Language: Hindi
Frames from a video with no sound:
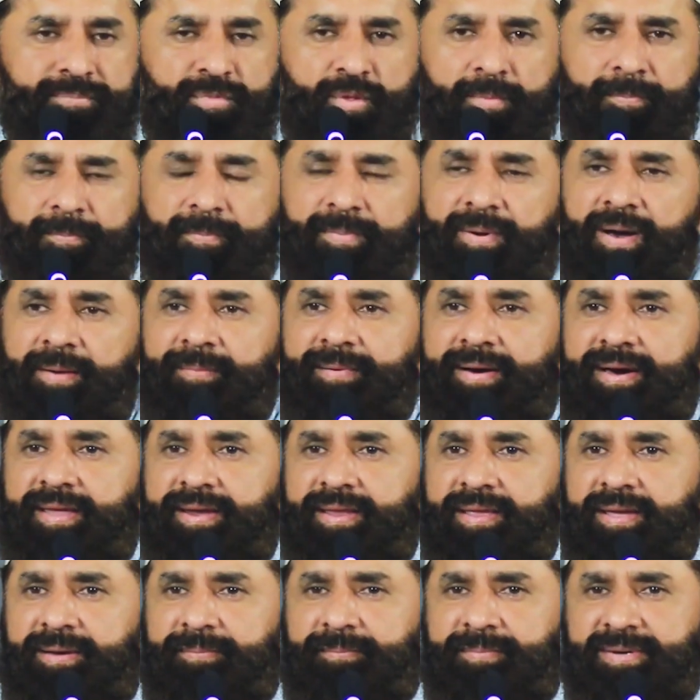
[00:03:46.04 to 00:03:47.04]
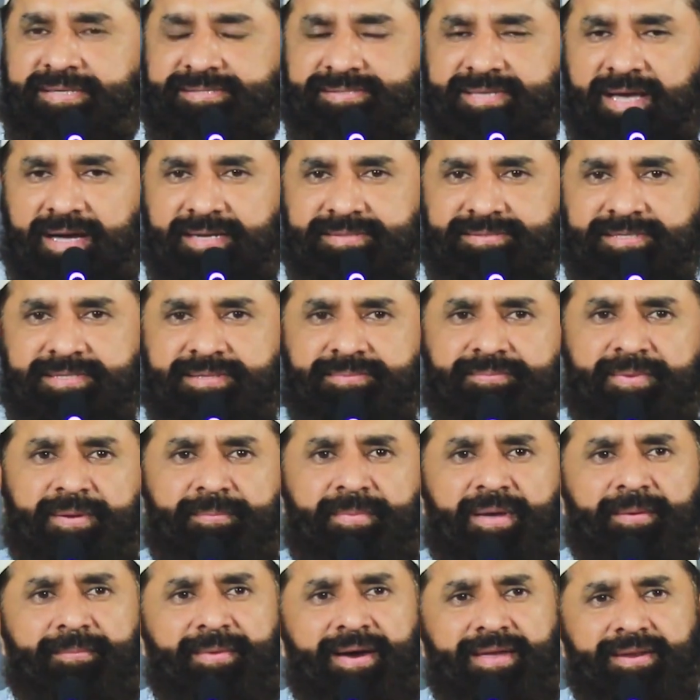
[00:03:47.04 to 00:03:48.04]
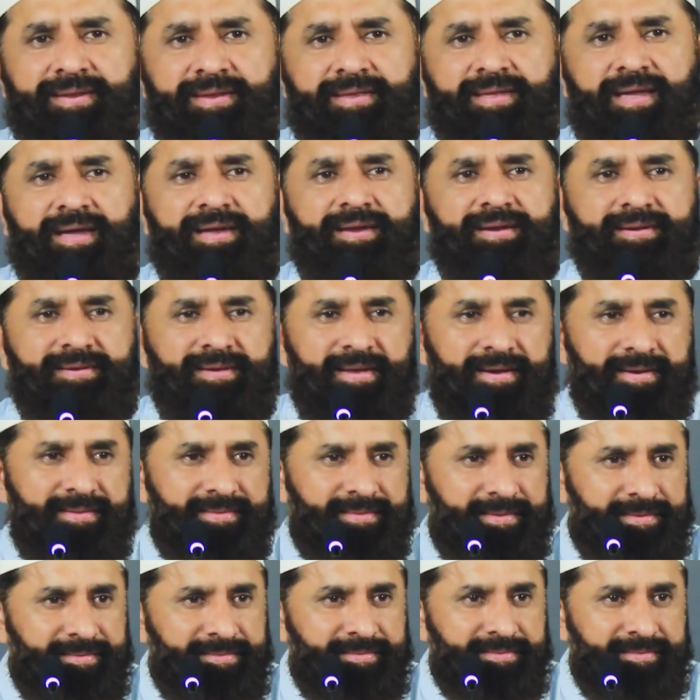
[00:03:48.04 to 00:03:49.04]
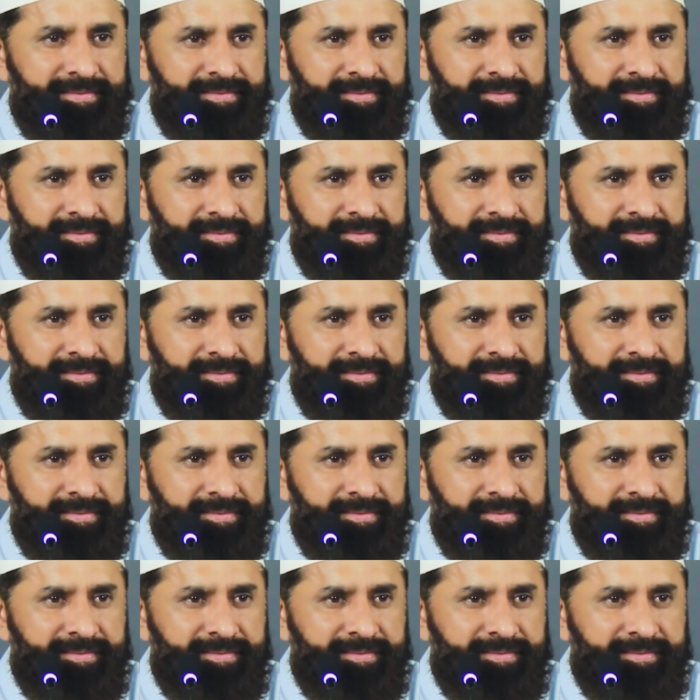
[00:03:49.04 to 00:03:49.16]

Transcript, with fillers: तो हमारे यहाँ मसाजिद में मेहमान नहीं आके ठहरते